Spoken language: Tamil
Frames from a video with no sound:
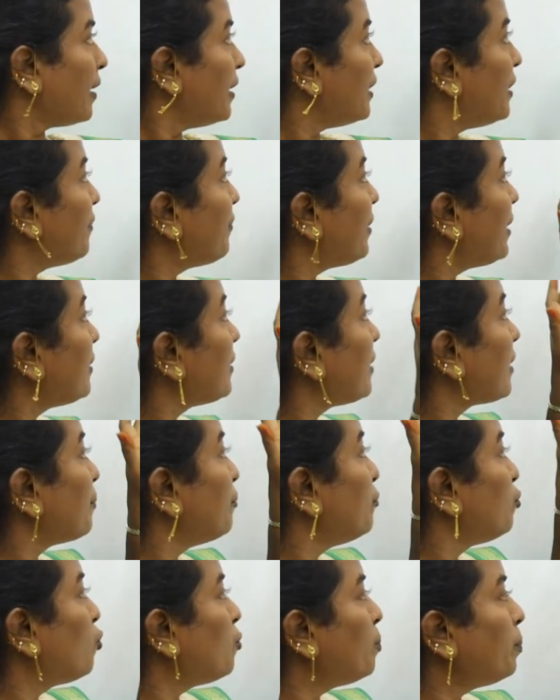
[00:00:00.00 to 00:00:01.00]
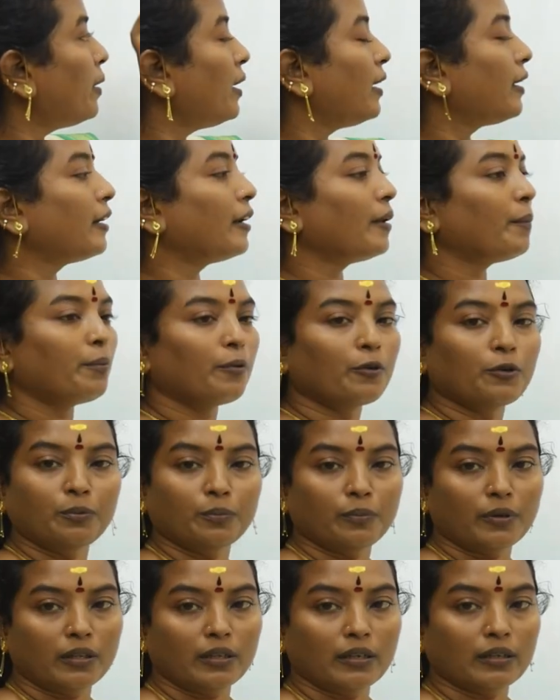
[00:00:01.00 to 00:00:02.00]
இதுவே இந்த கும்ப லக்னம்
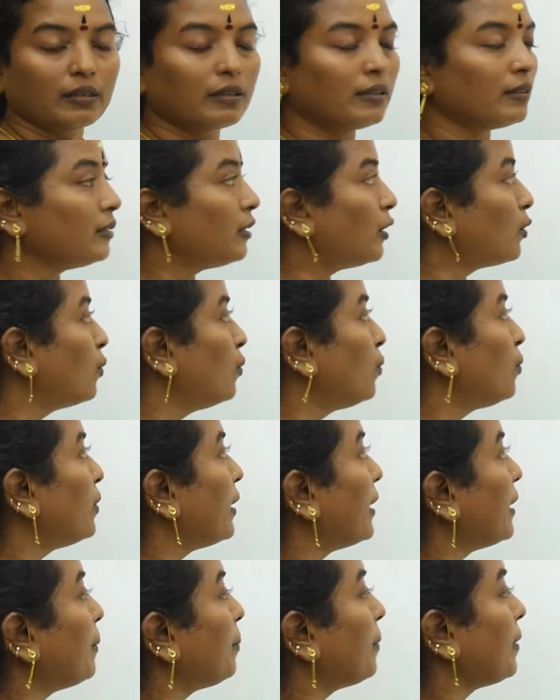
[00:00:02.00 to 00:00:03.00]
போகும்போது இந்த குரு என்ன